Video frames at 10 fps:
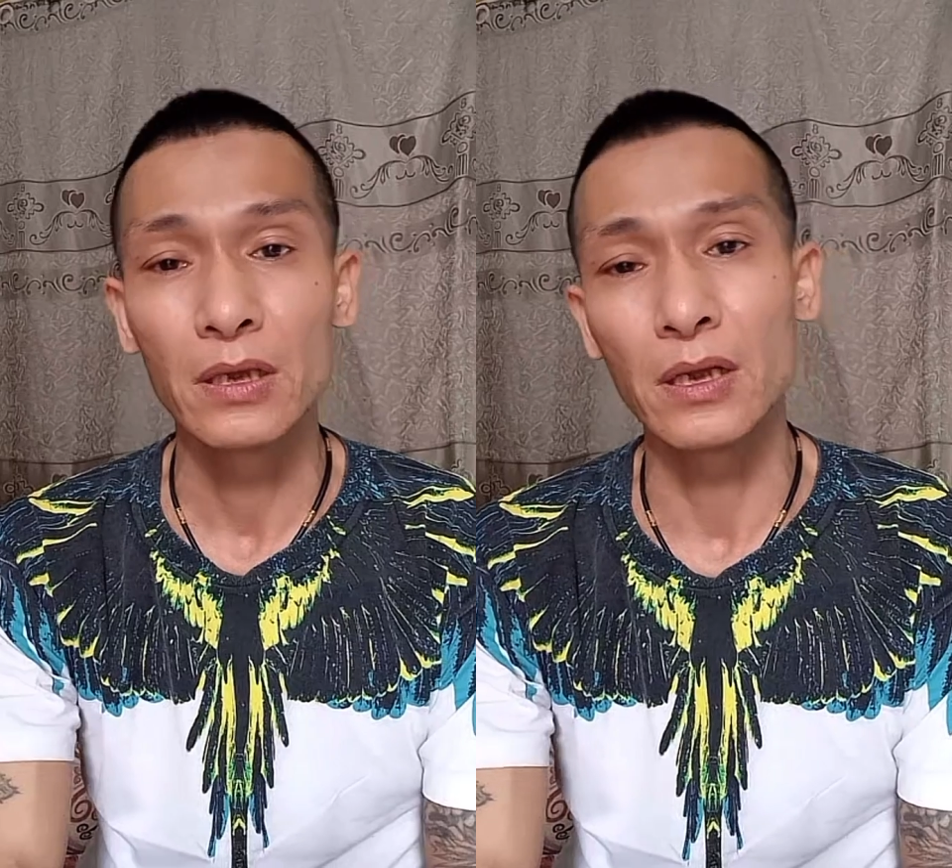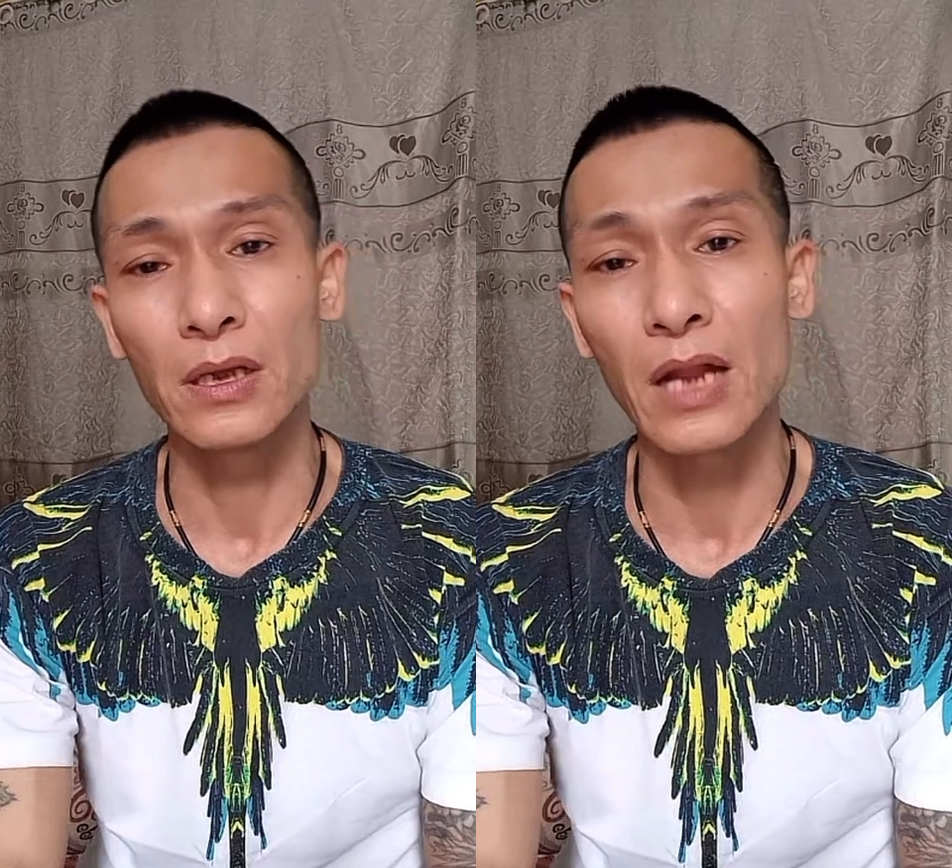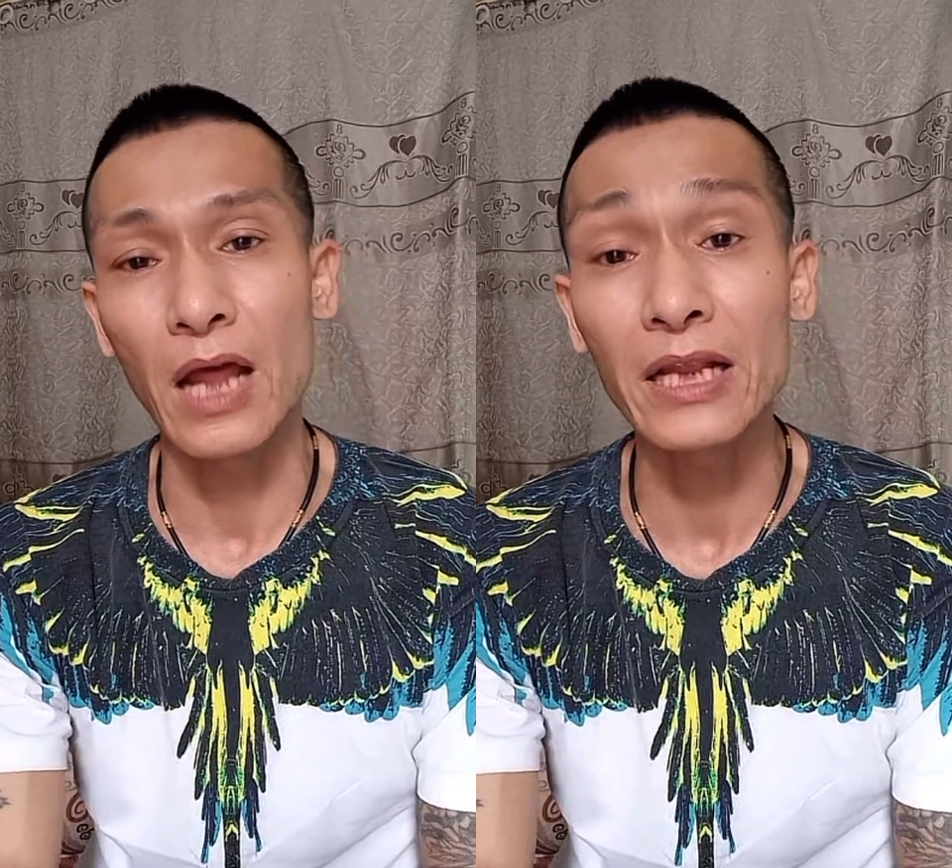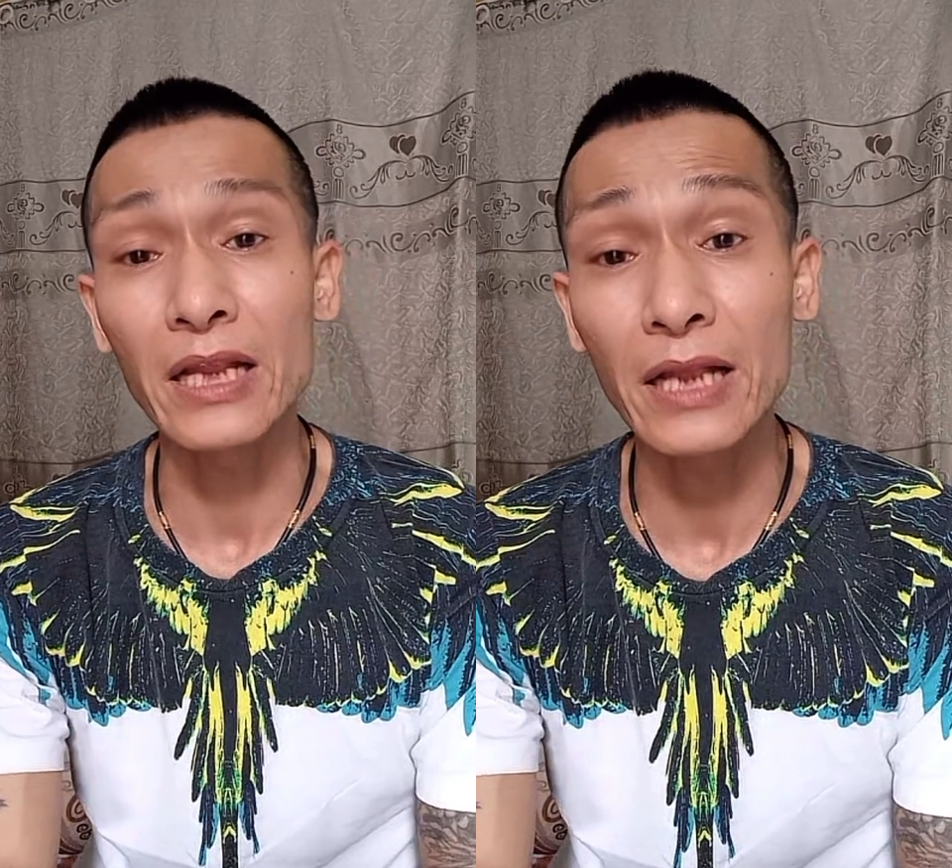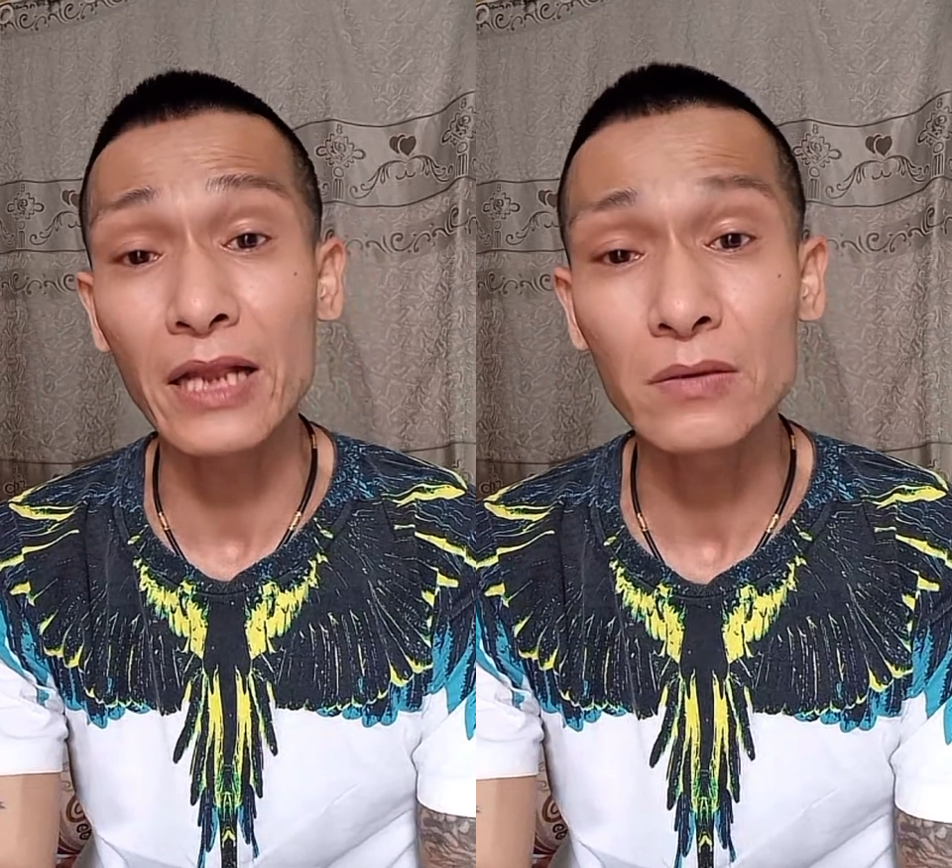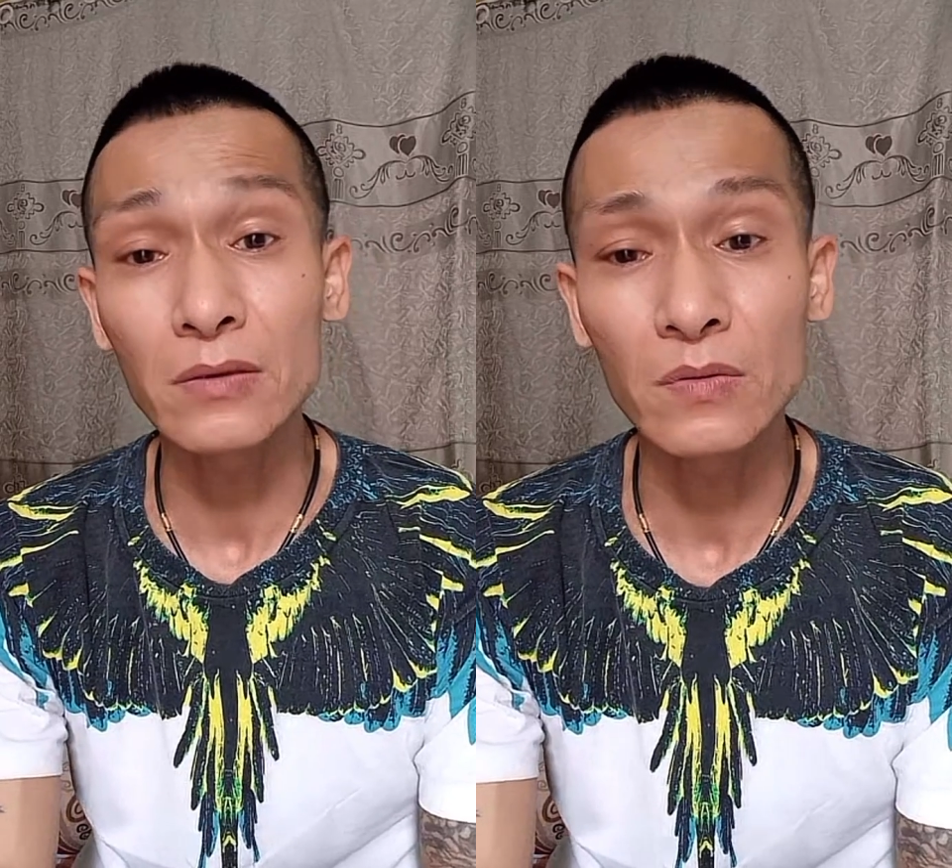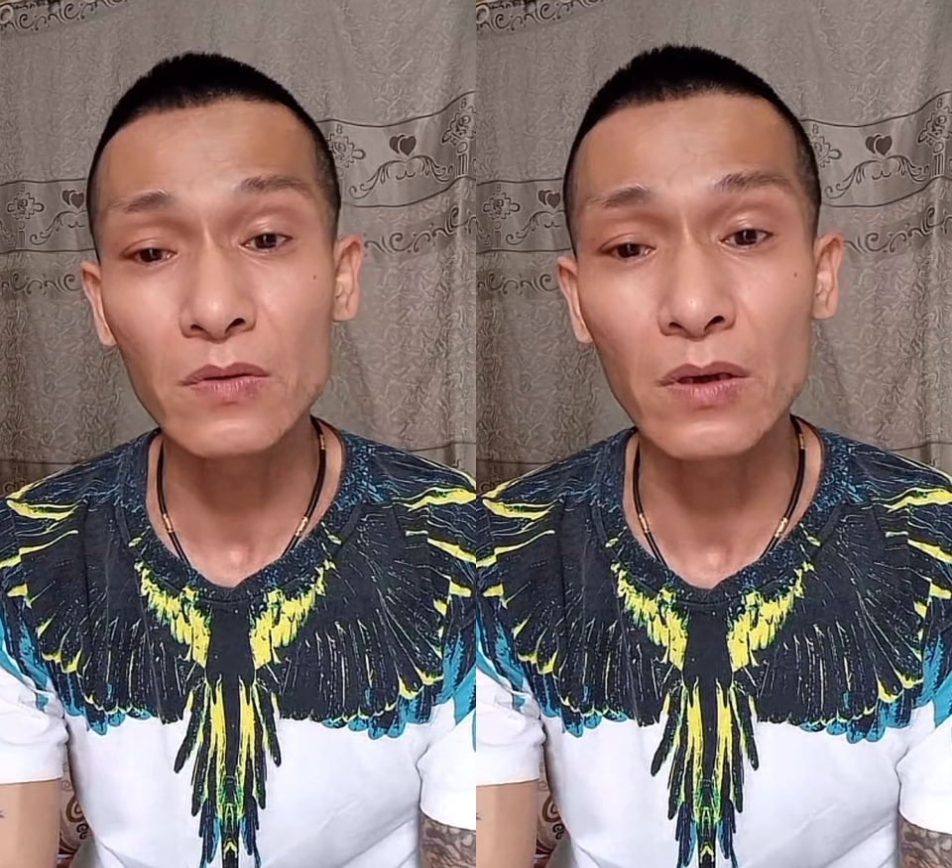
là anh nhà anh